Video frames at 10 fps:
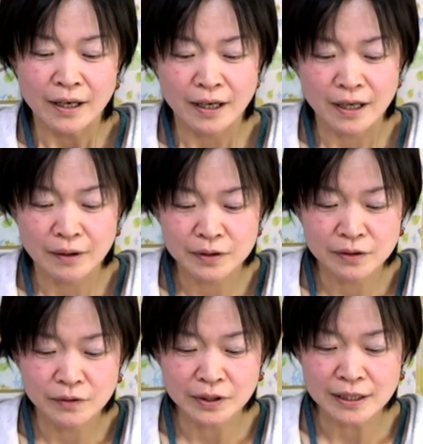えー、普
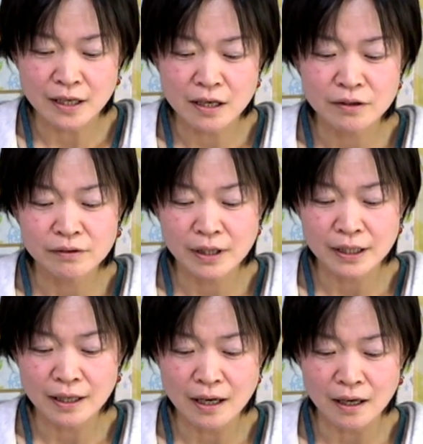通おた先週か
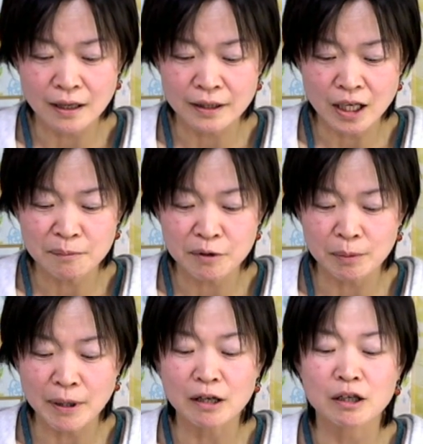なテレビの
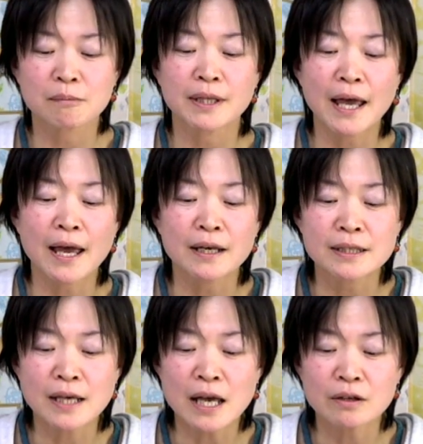番組で
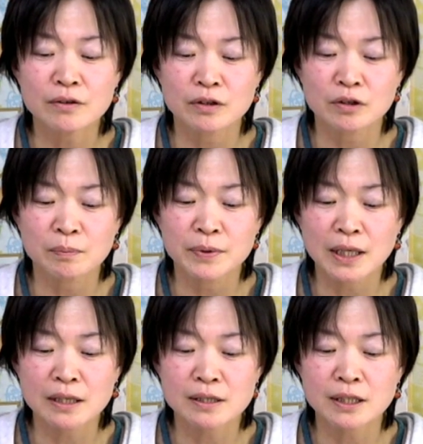リサイクルの
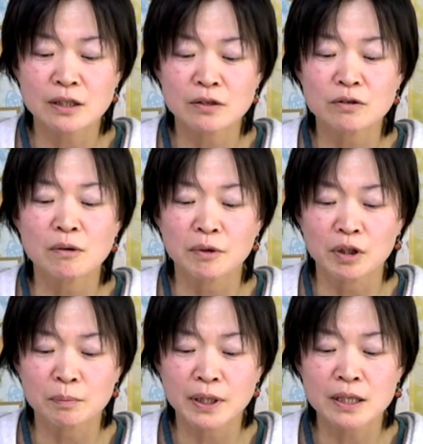プラスチックごみ
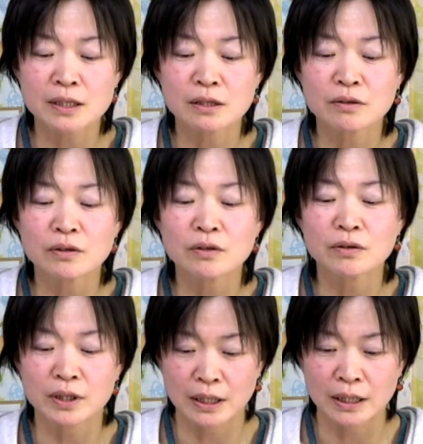のプラスチック
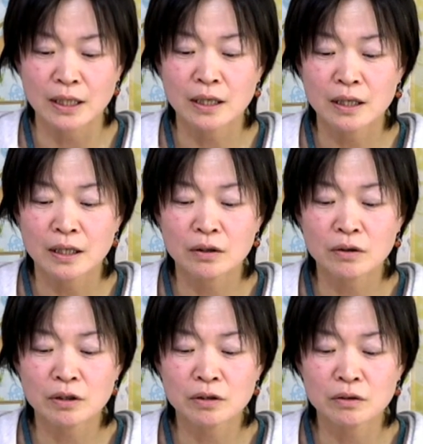容器い
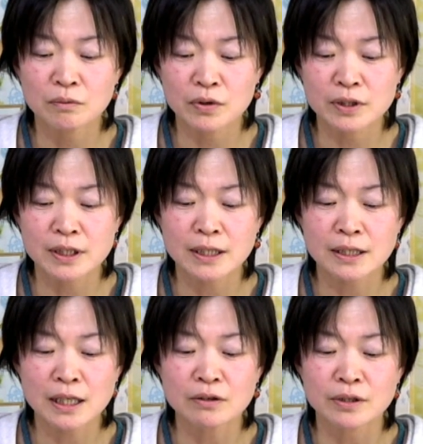ろいろを小
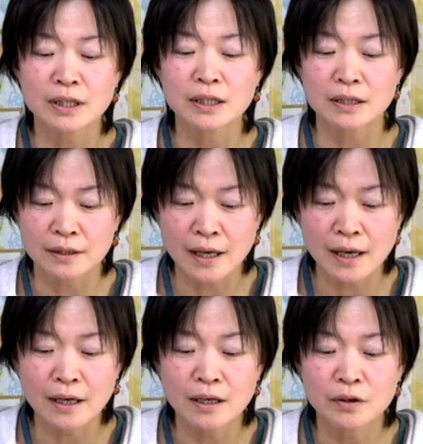さく切っ
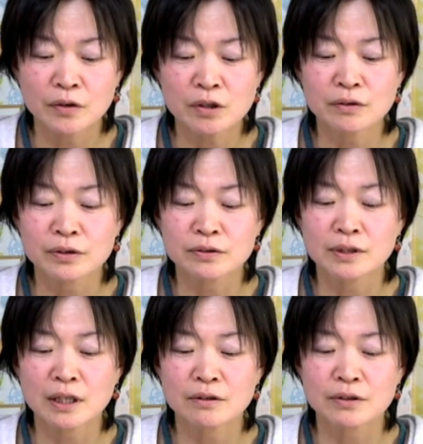て量を少
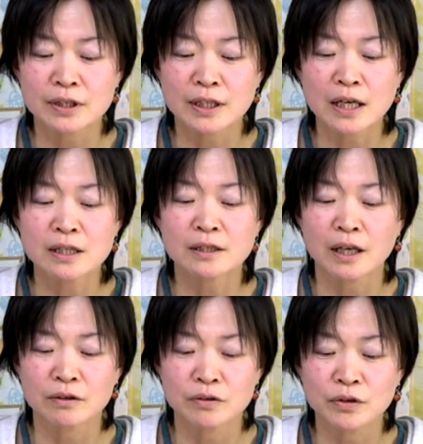なくして出して
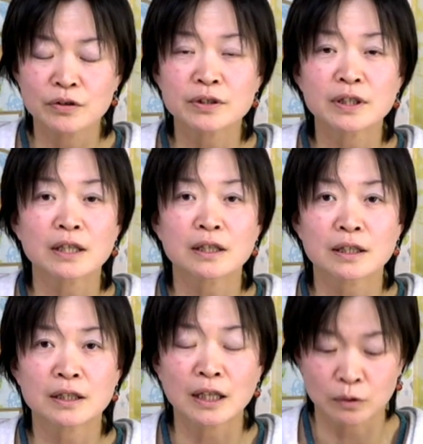いる女優さん
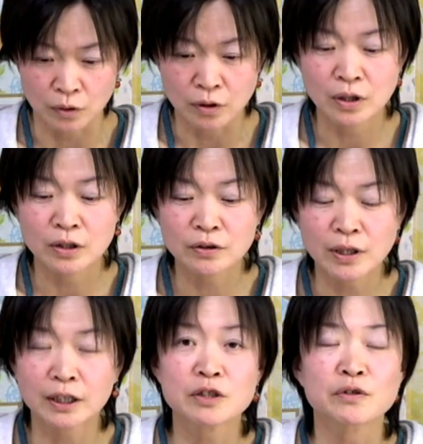がいたという
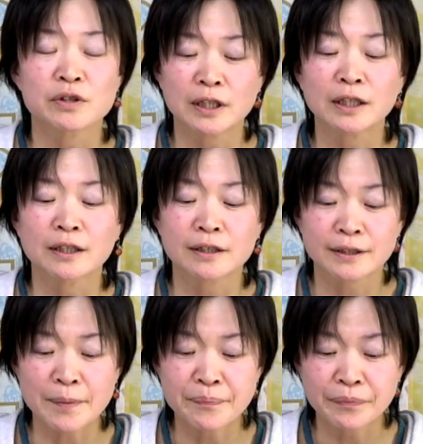話をしていたんですっ
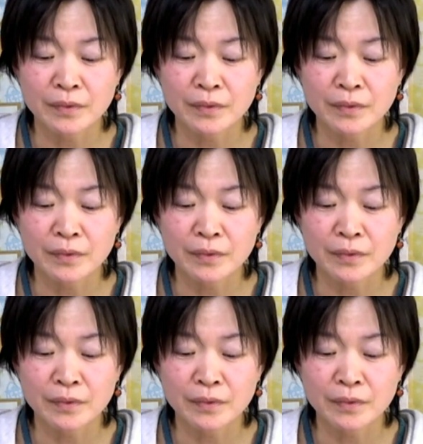て